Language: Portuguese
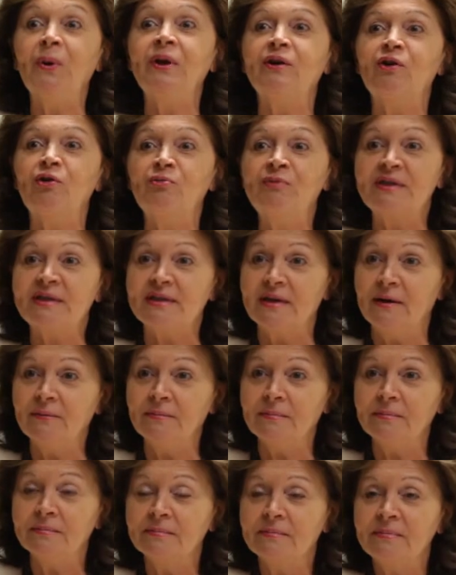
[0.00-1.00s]
a comissão
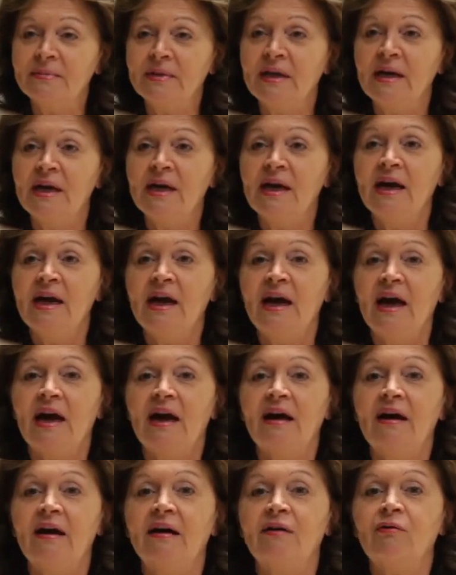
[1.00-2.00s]

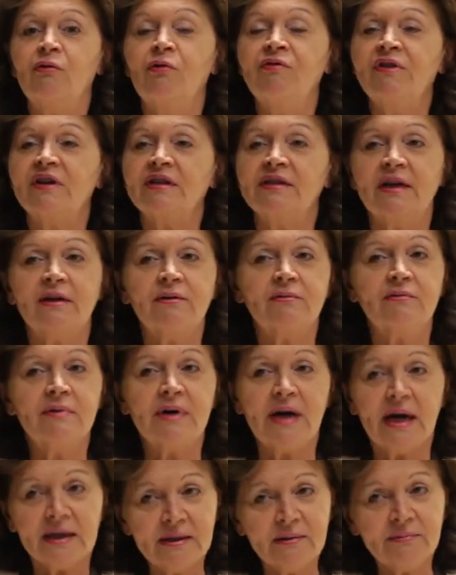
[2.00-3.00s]
a conversar com
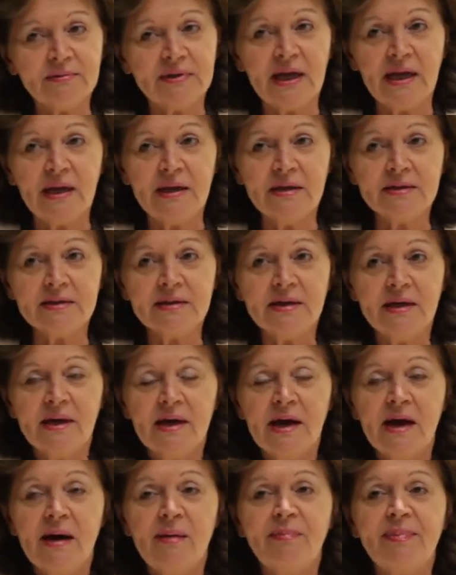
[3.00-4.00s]
cada um deles
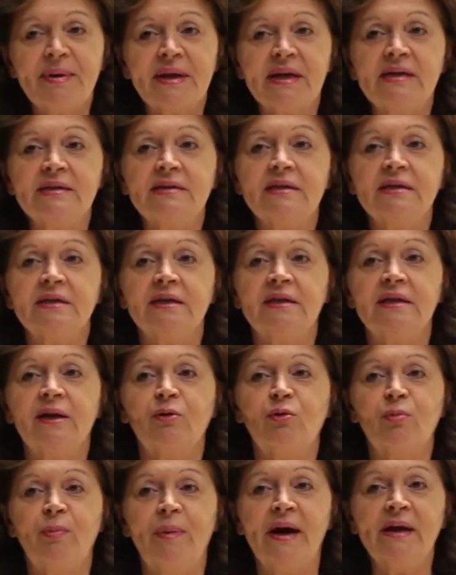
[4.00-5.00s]
para que seja
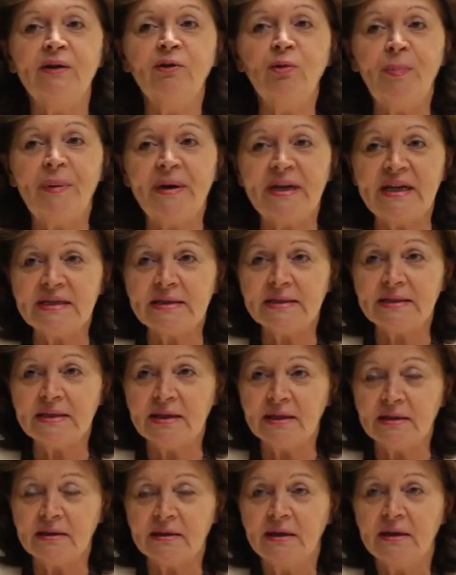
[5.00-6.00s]
derrubado o
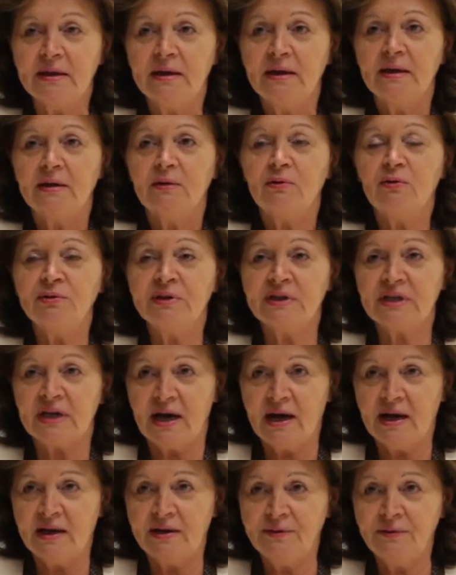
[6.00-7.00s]
parecer
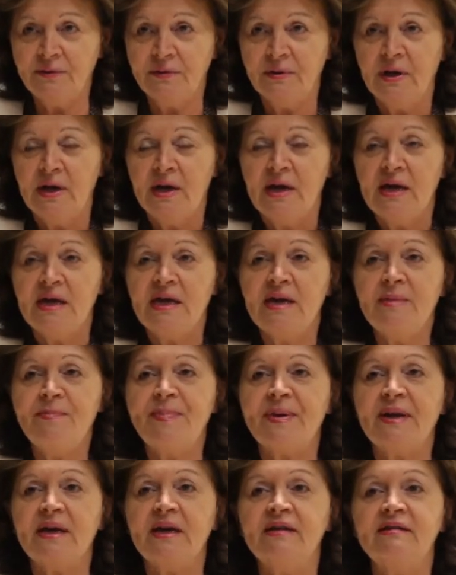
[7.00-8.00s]
contrário e
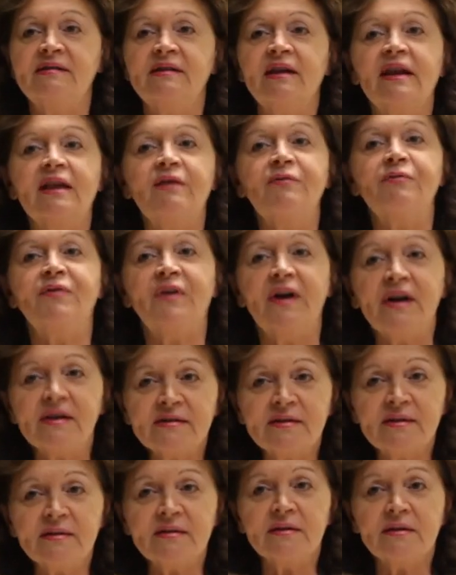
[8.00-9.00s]
para que se
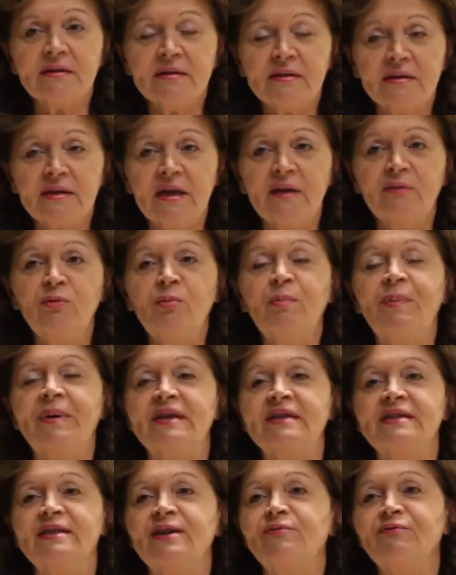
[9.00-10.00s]
refaça tendo um
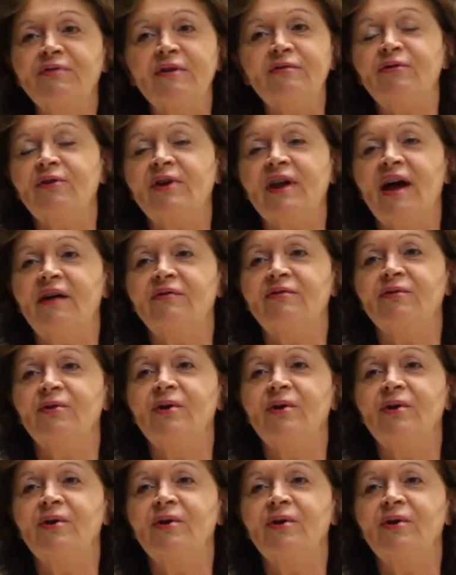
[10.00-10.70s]
parecer favorável.